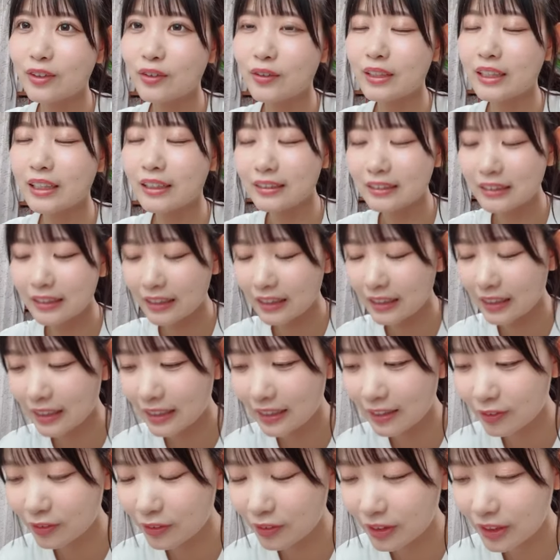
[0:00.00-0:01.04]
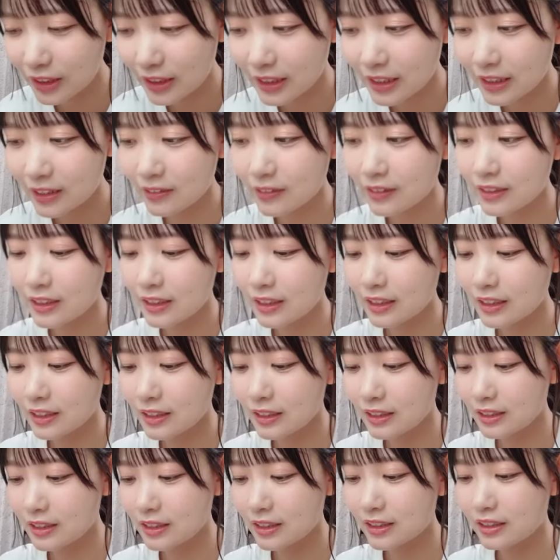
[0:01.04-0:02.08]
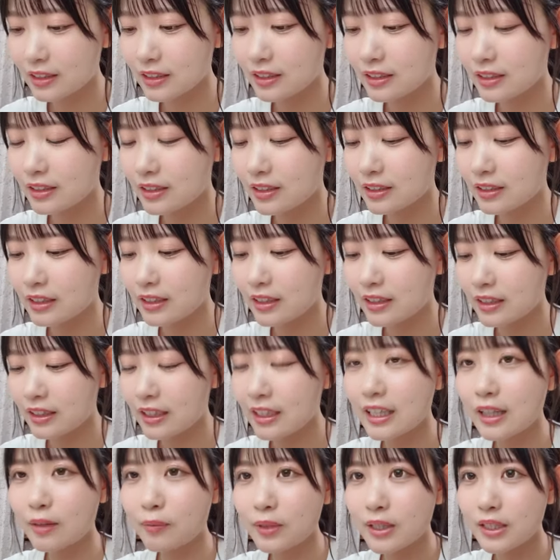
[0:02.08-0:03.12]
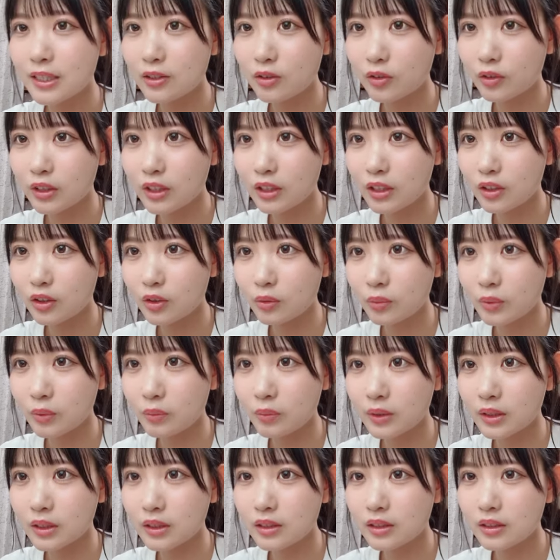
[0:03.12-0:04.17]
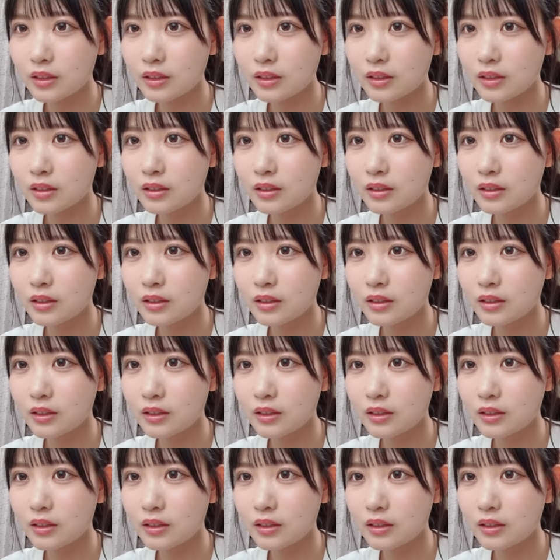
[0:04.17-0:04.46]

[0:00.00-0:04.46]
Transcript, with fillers: 今日はたくさん寝れるので幸せです寝だめしておきたいと思います